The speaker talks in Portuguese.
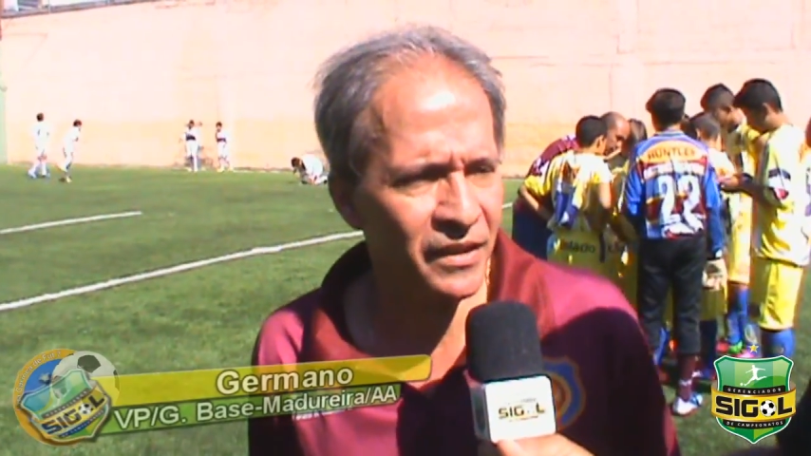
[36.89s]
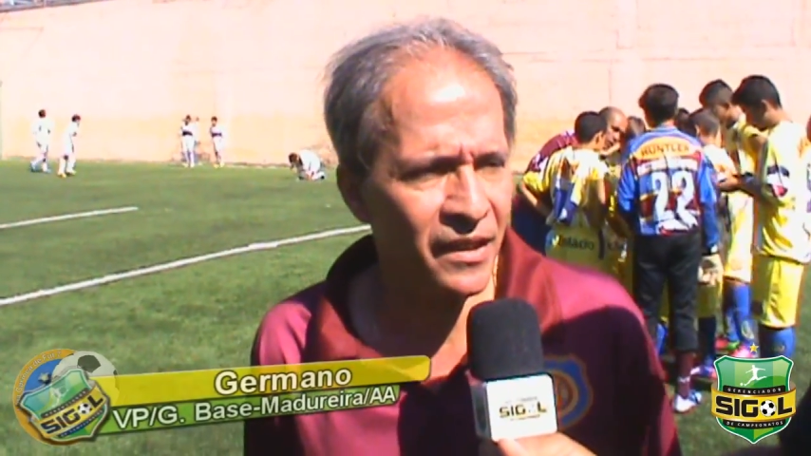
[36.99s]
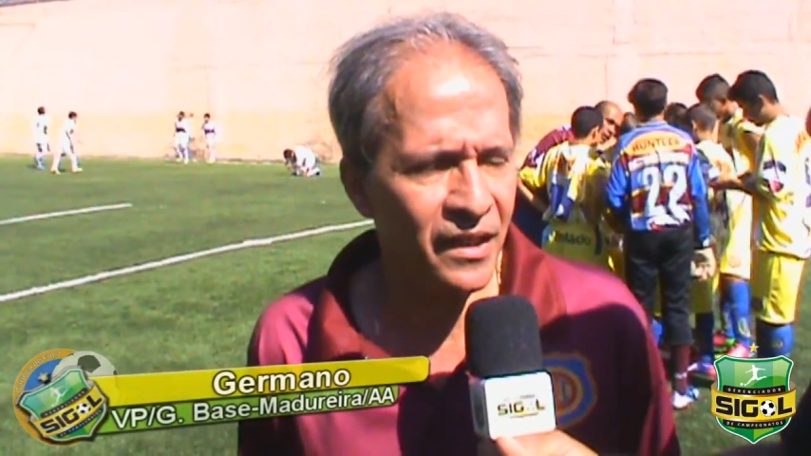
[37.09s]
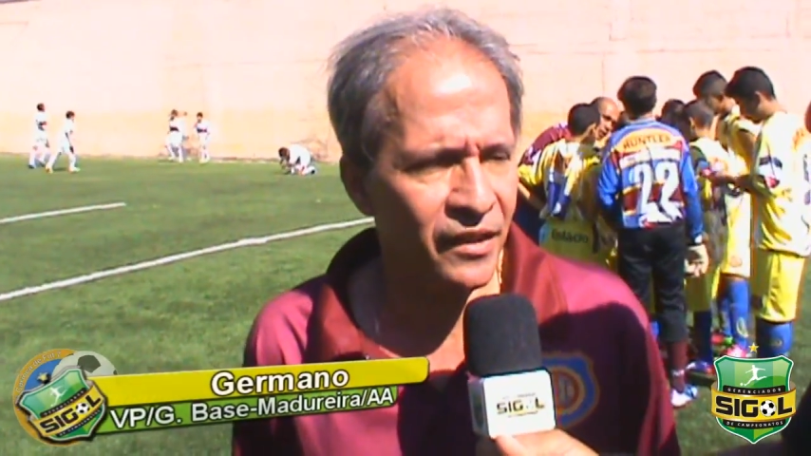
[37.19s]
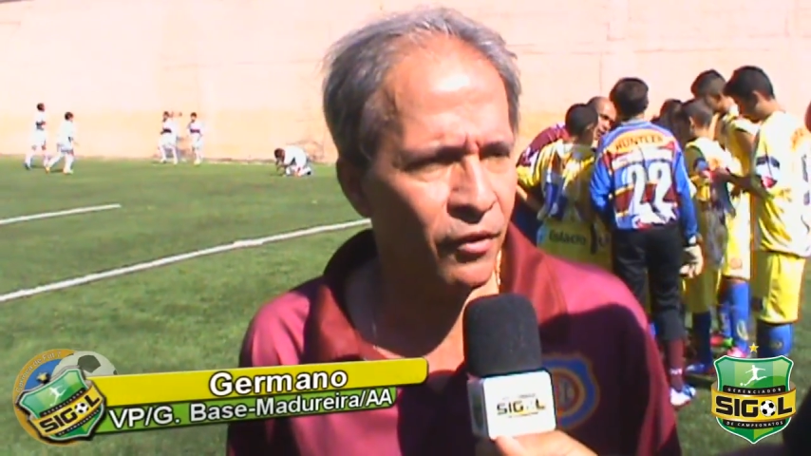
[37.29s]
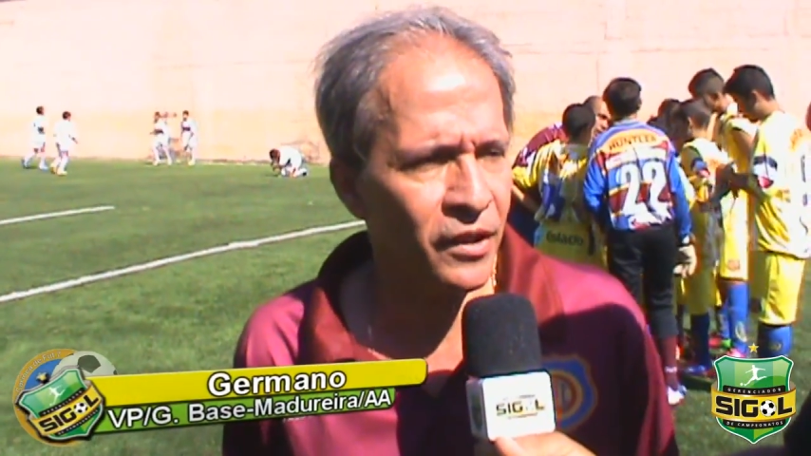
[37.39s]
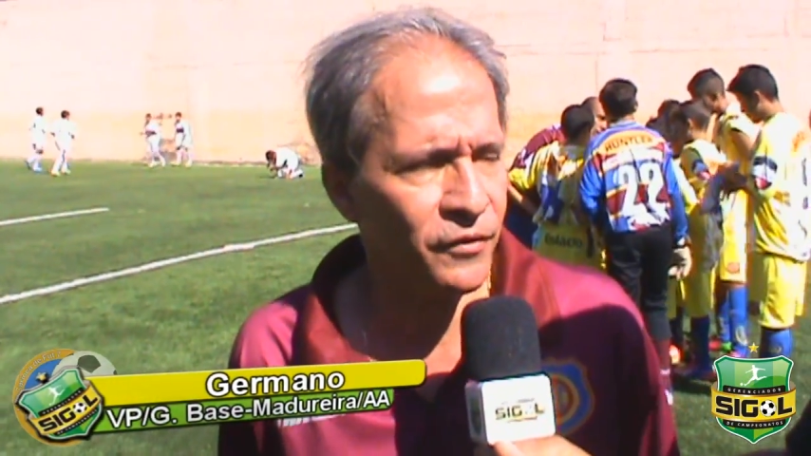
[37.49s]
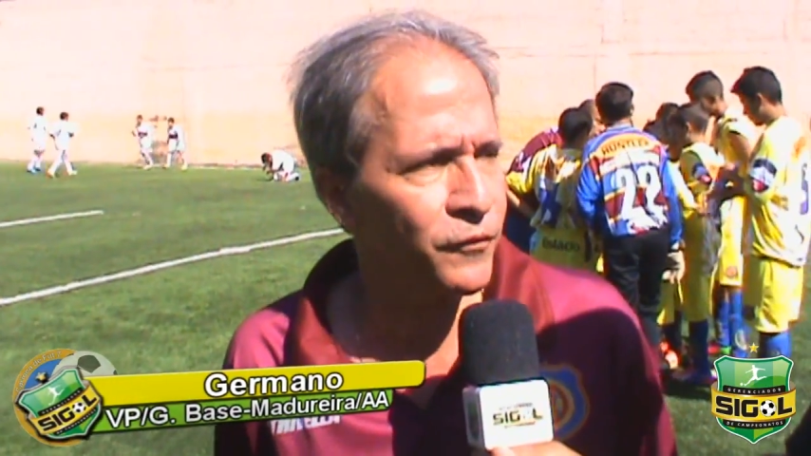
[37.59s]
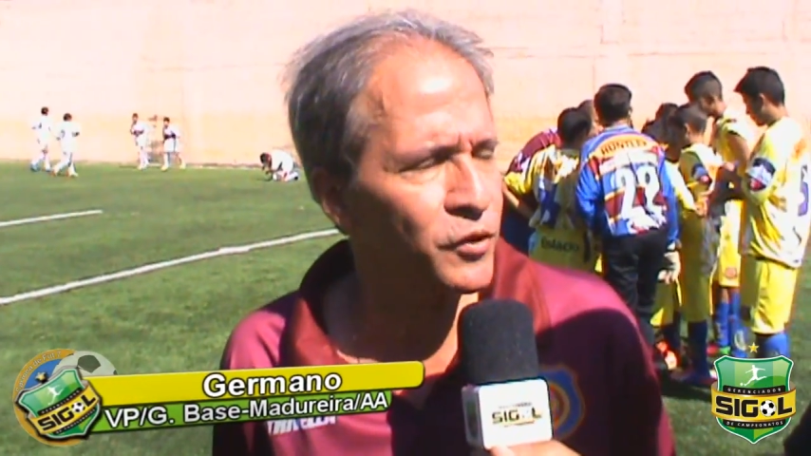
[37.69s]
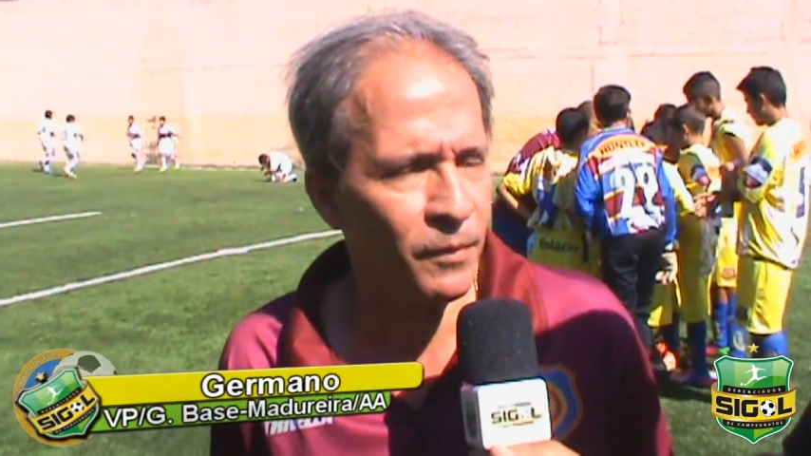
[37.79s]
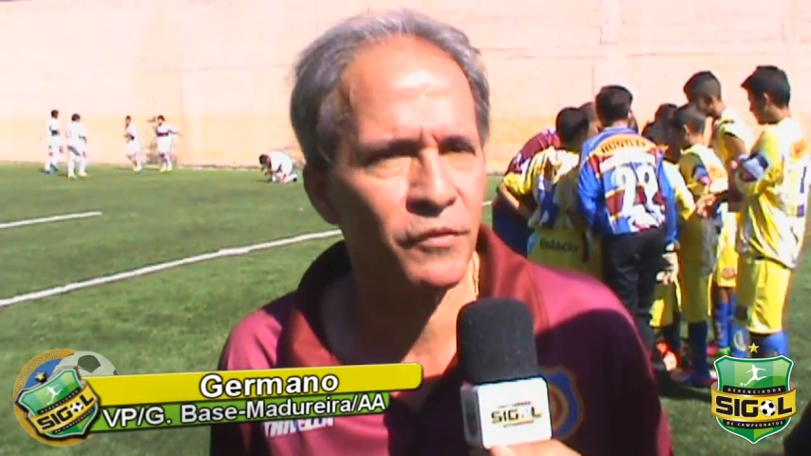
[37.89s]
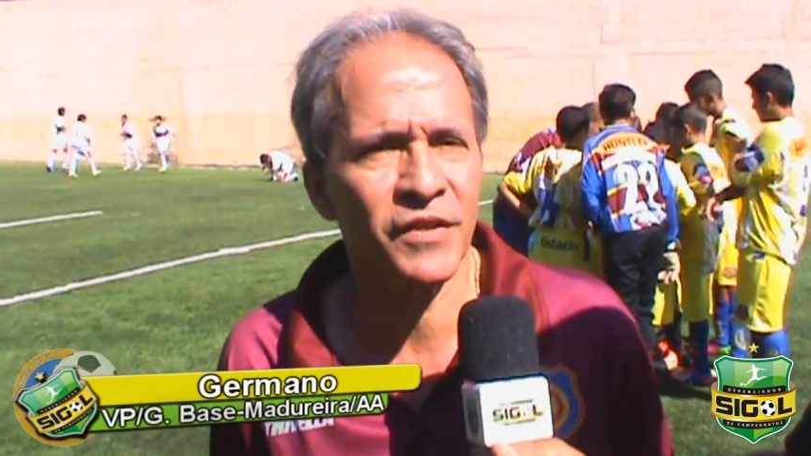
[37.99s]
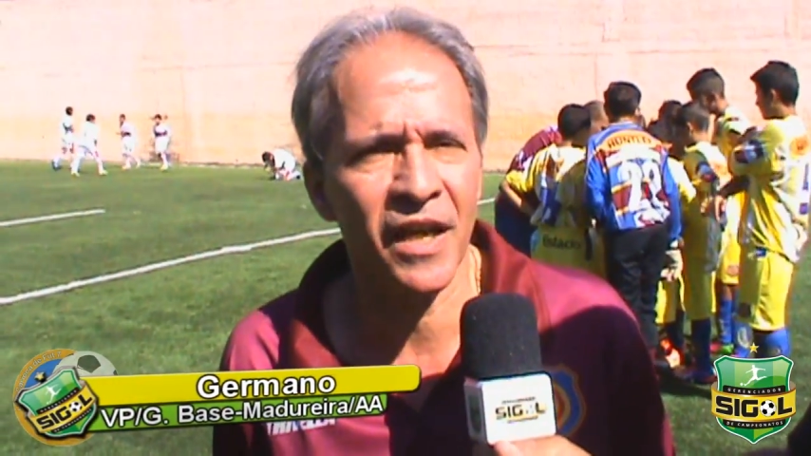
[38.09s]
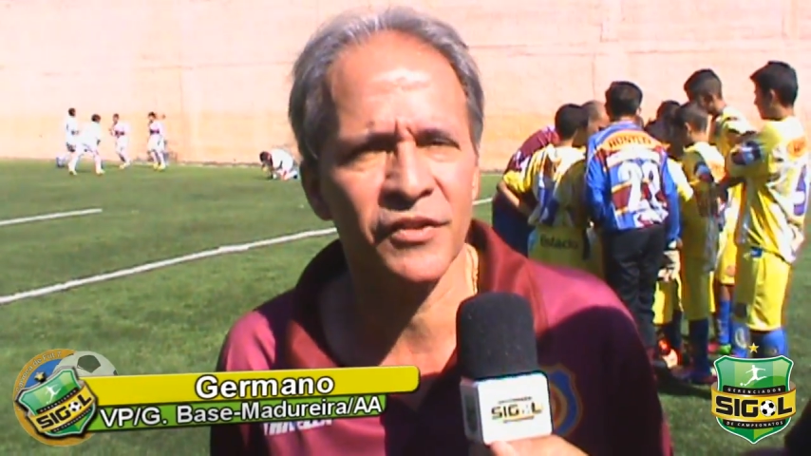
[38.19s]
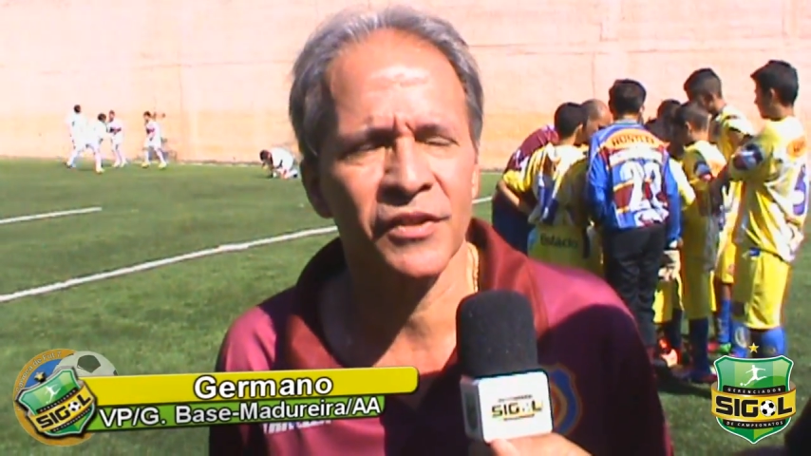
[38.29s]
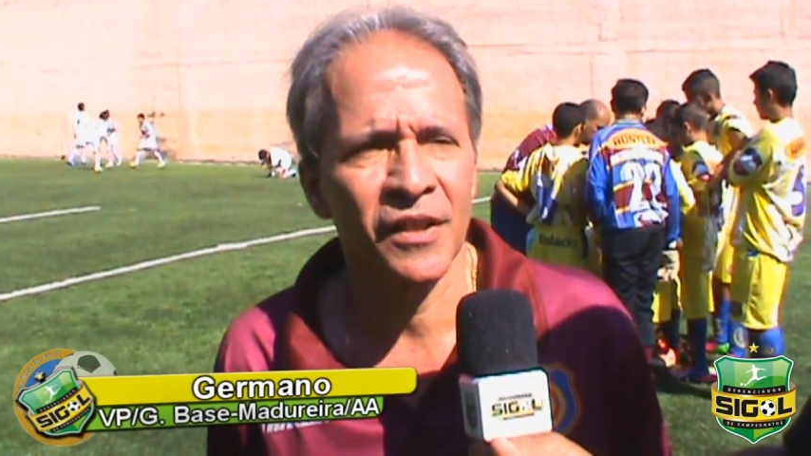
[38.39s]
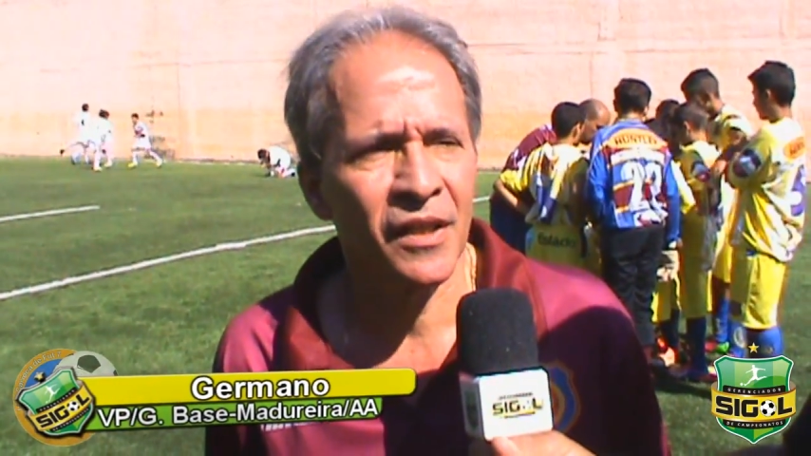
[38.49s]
da Liga Carioca de Futebol 7,